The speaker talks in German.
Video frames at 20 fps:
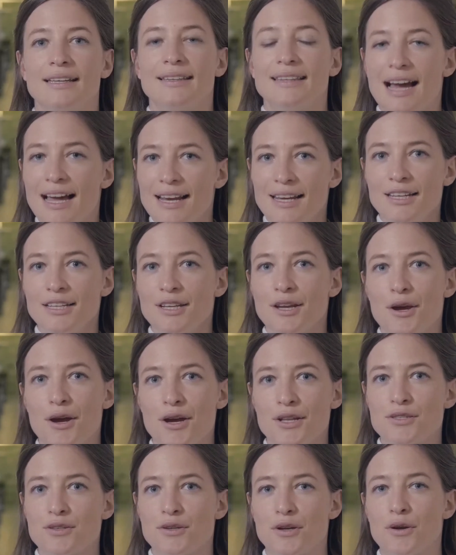Italien
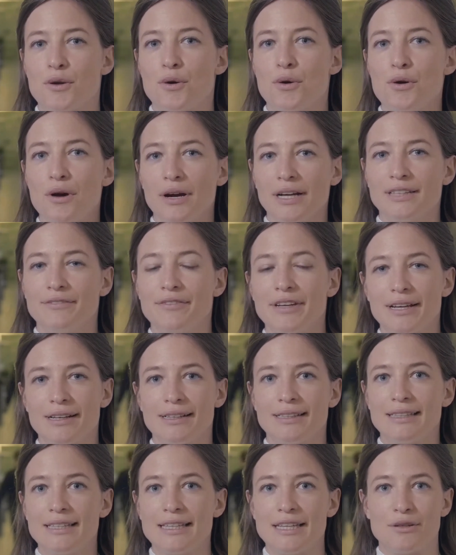gehört zu den
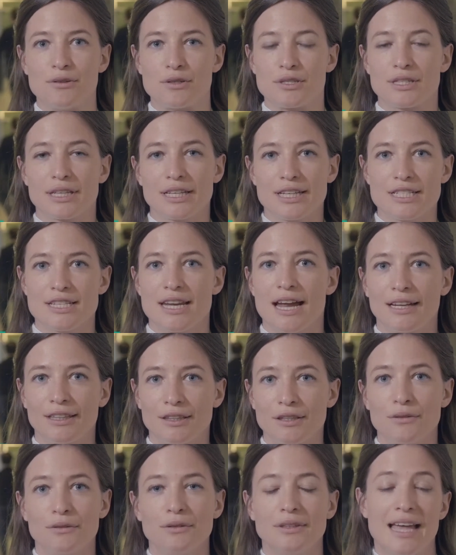hochentwickelten
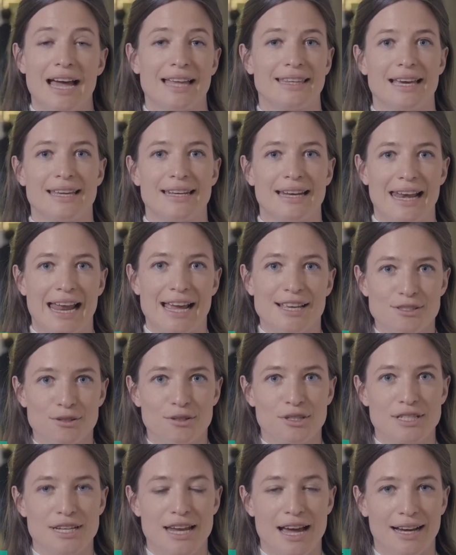Industriestaaten und hat eine
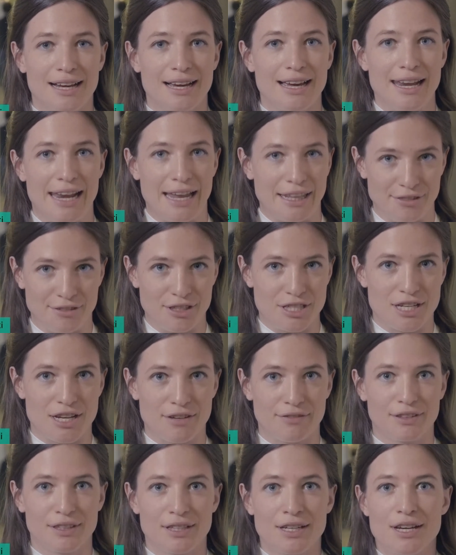leistungsstarke
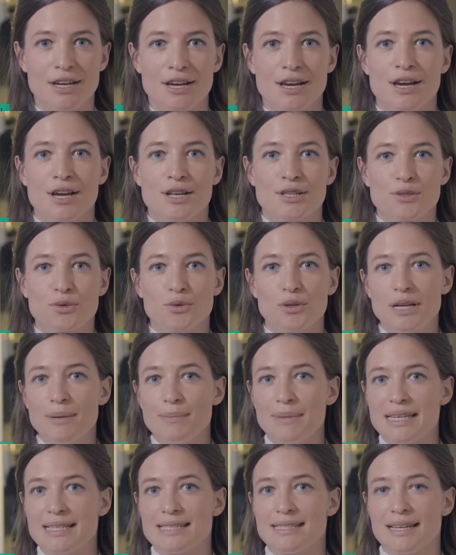Landwirtschaft.
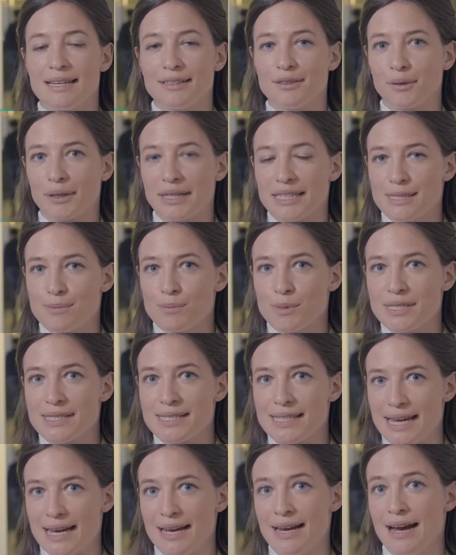Zudem ist der
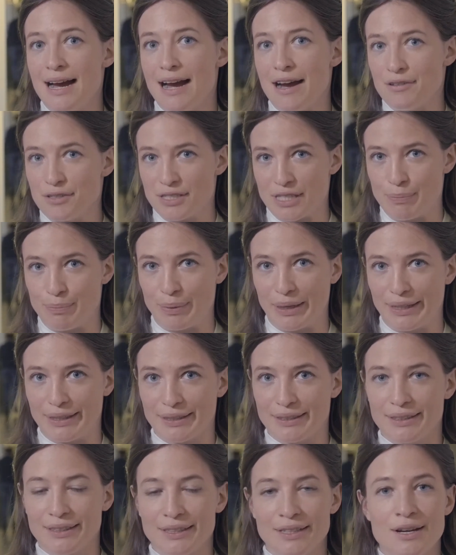Tourismus sehr
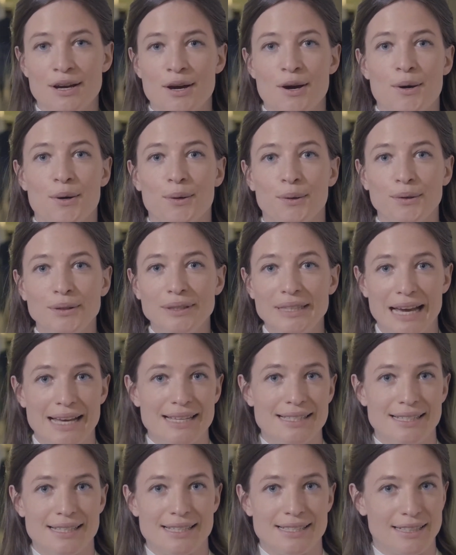ausgeprägt. Und
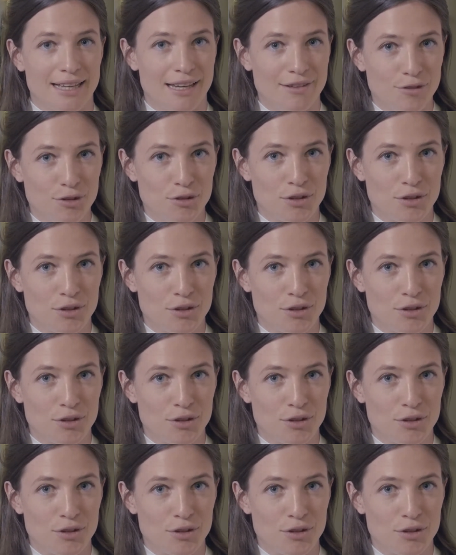das ist kein